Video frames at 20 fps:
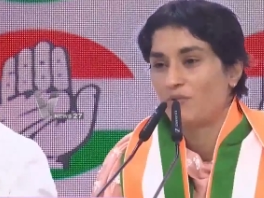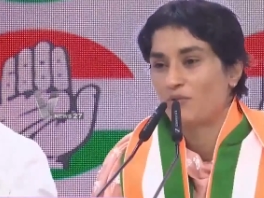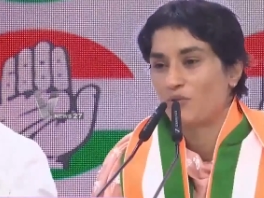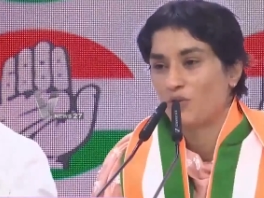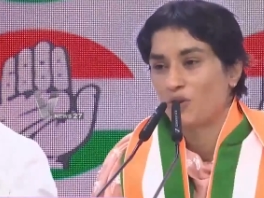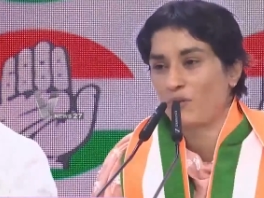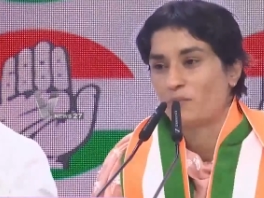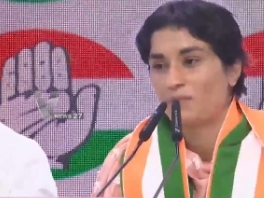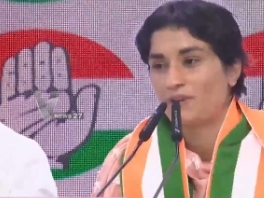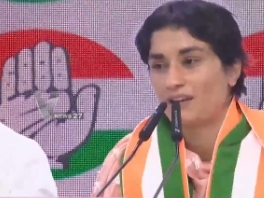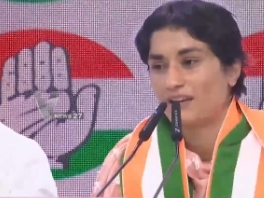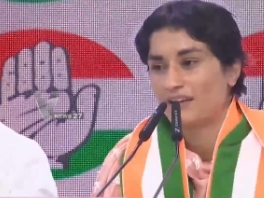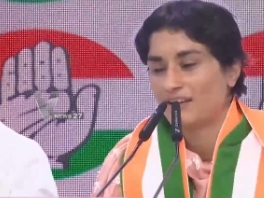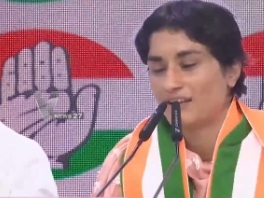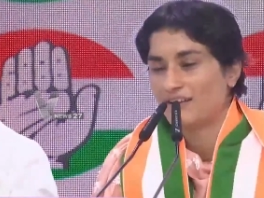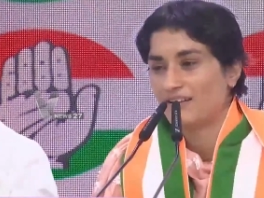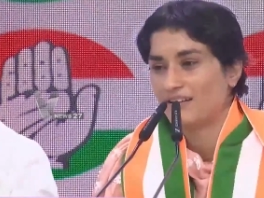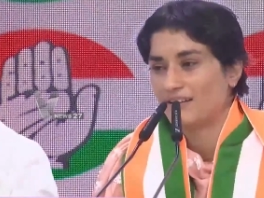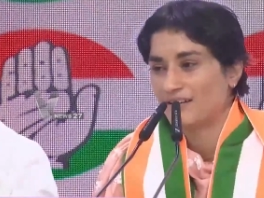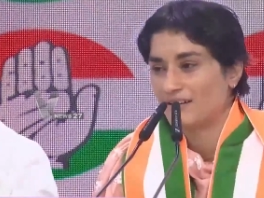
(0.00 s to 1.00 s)
ஜுலானா
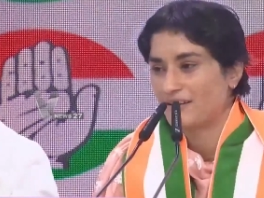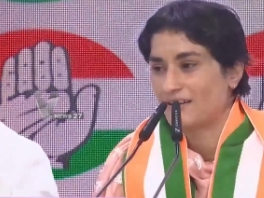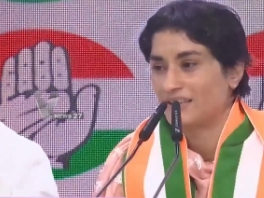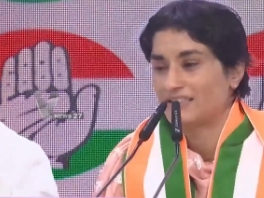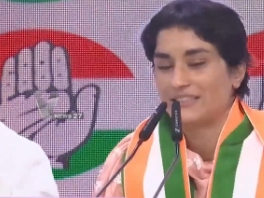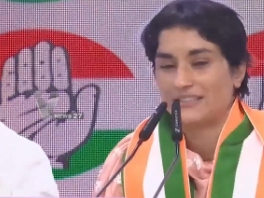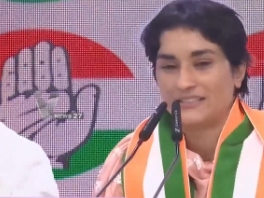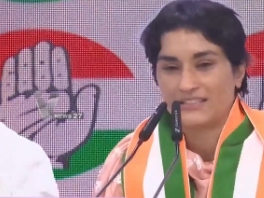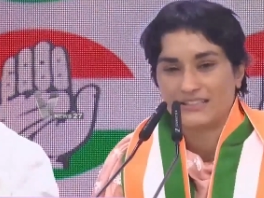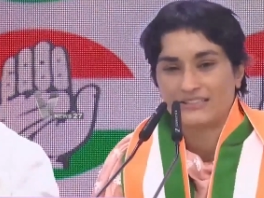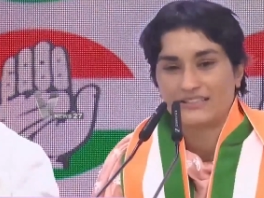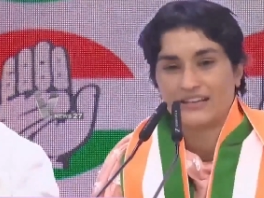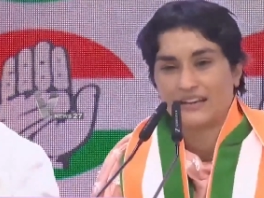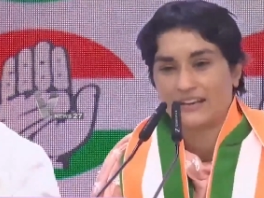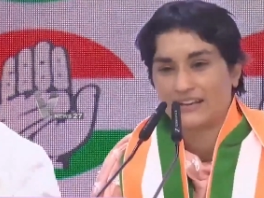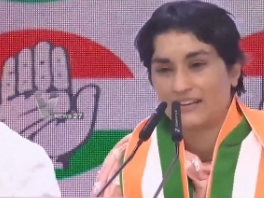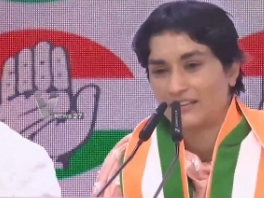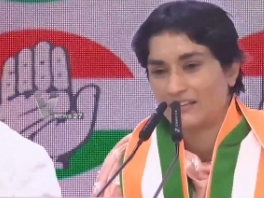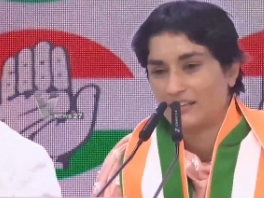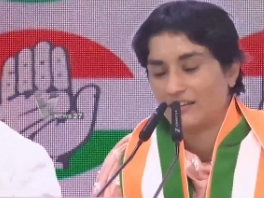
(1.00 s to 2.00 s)
சட்டமன்ற தொகுதியில்
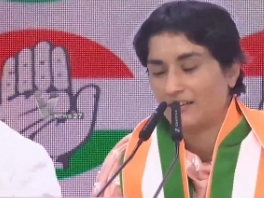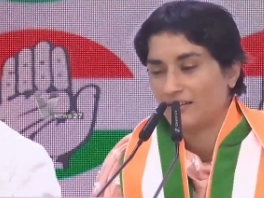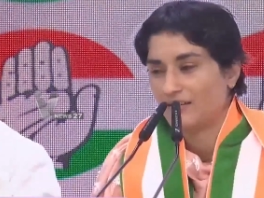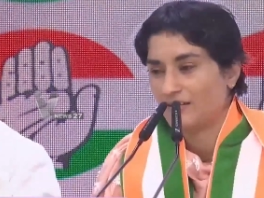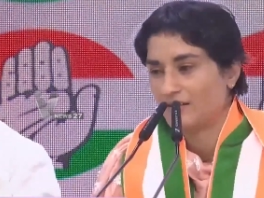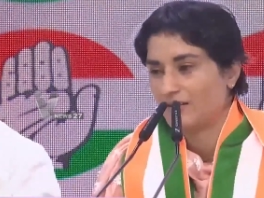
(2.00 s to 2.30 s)
போட்டியிடுகிறார்